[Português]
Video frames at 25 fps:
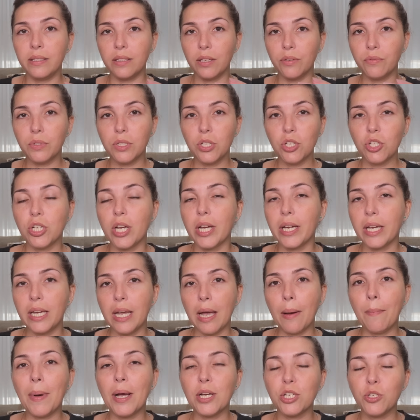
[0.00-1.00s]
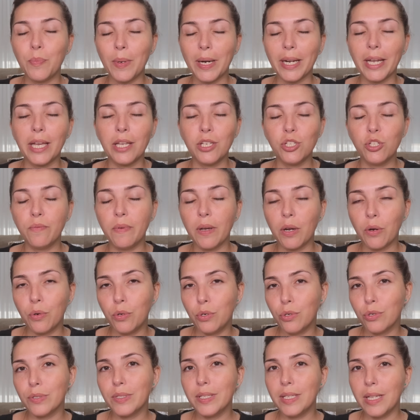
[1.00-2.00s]
Então eu vou deixar aqui abaixo para quem tiver
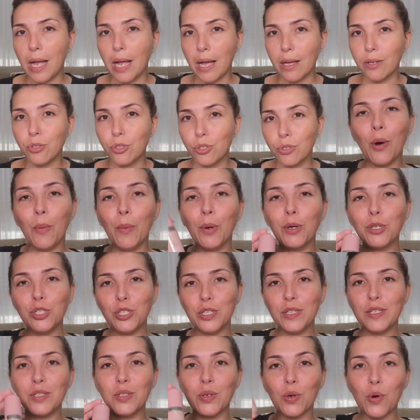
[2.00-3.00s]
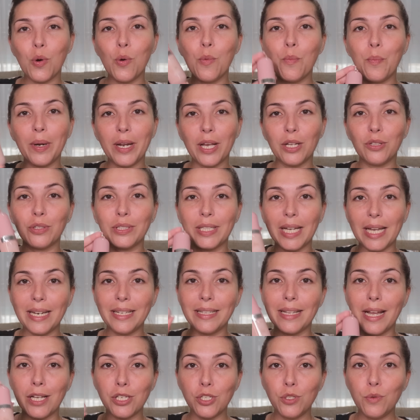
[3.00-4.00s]
curiosidade. Como eu disse, eu comprei a
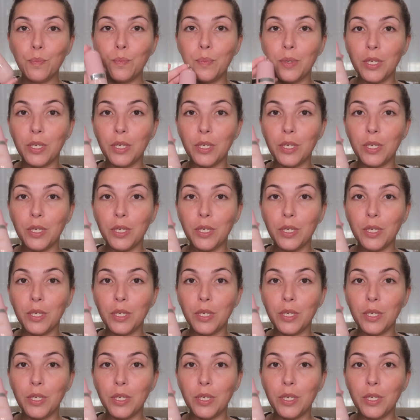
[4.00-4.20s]
tonalidade